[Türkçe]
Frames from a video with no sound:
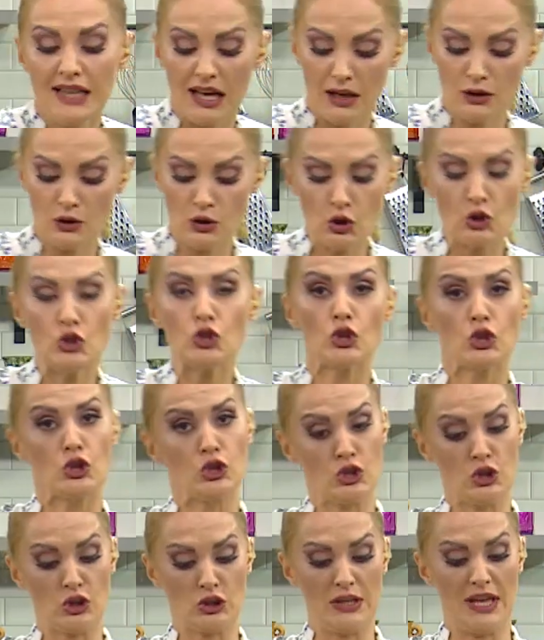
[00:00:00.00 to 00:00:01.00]
daha küçük
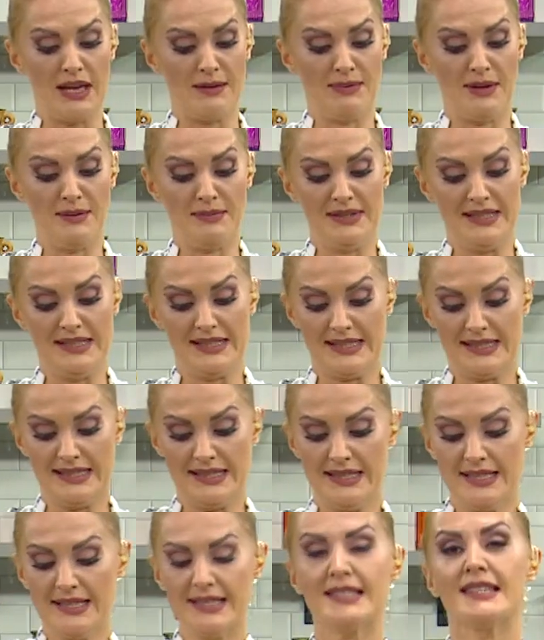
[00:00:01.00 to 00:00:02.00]
küçük de
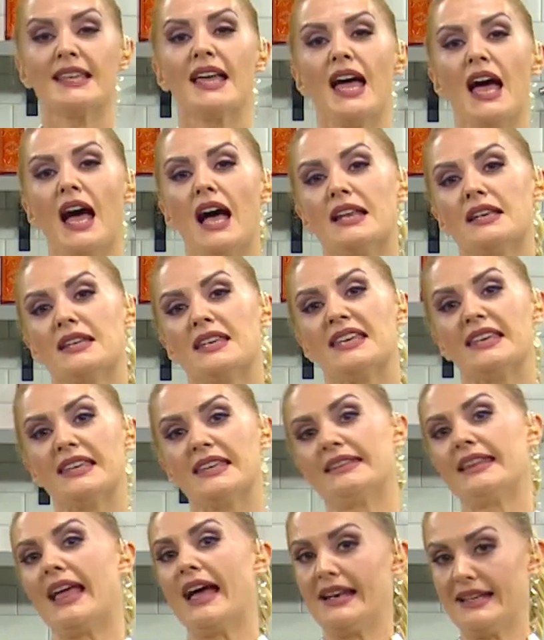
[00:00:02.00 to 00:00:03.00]
yapabilirsiniz. Hani
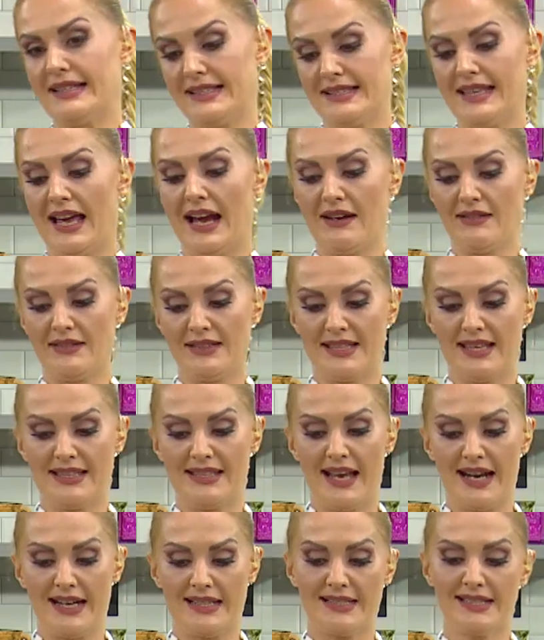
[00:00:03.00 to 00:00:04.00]
iki tane servis
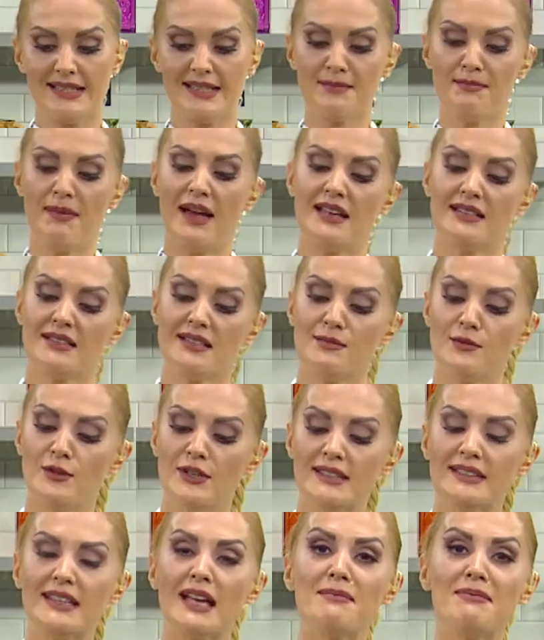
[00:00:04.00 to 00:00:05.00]
edersiniz. Bence
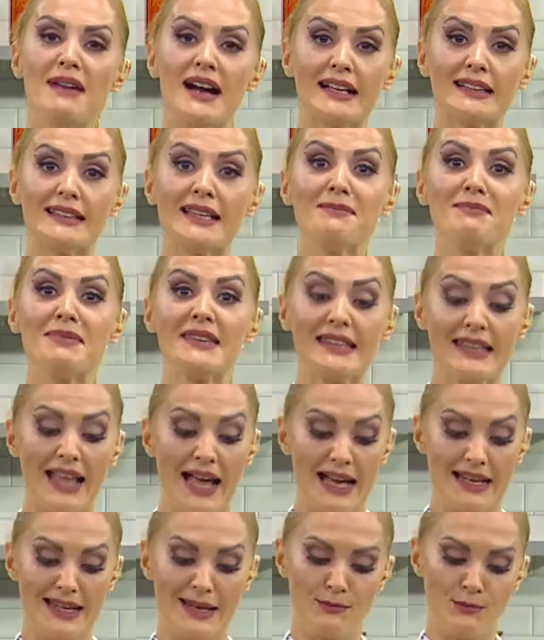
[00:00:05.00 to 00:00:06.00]
böyle tabakta bir
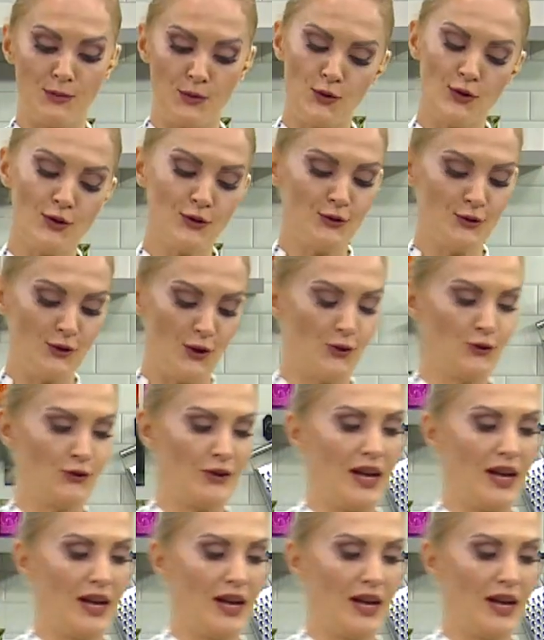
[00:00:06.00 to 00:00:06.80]
tane büyük çok